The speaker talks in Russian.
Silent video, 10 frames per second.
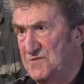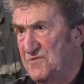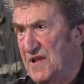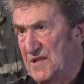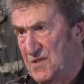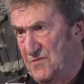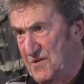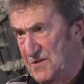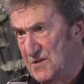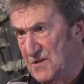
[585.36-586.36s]
из вариантов,
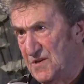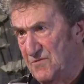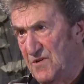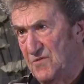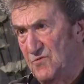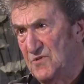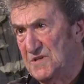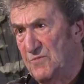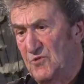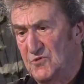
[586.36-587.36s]
их несколько вариантов. Он
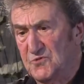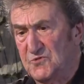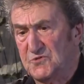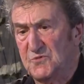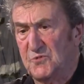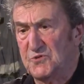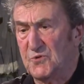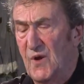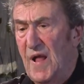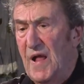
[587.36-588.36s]
изобрел искусственную
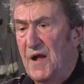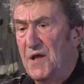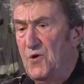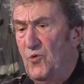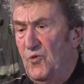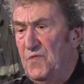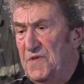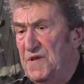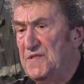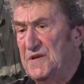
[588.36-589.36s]
почку. И
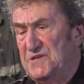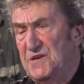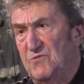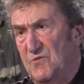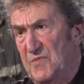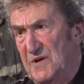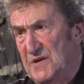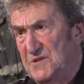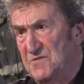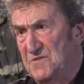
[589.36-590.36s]
он не достиг вот
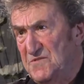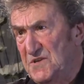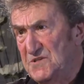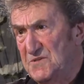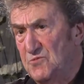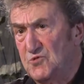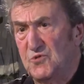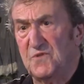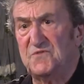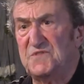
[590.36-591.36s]
богатства и известности, потому
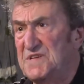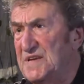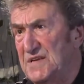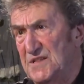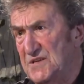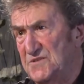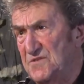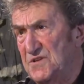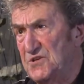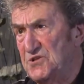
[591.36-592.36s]
что он все дела
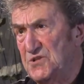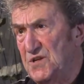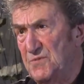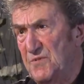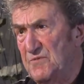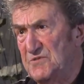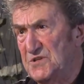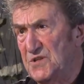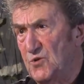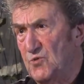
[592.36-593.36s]
свои на 4
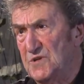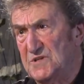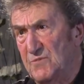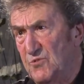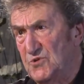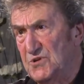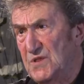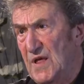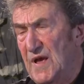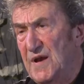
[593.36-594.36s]
приблизительно года
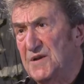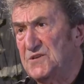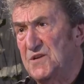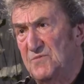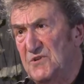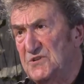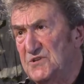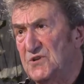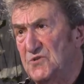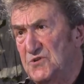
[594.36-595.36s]
забросил и занимался
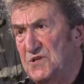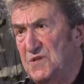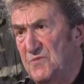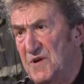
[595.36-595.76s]
исключительно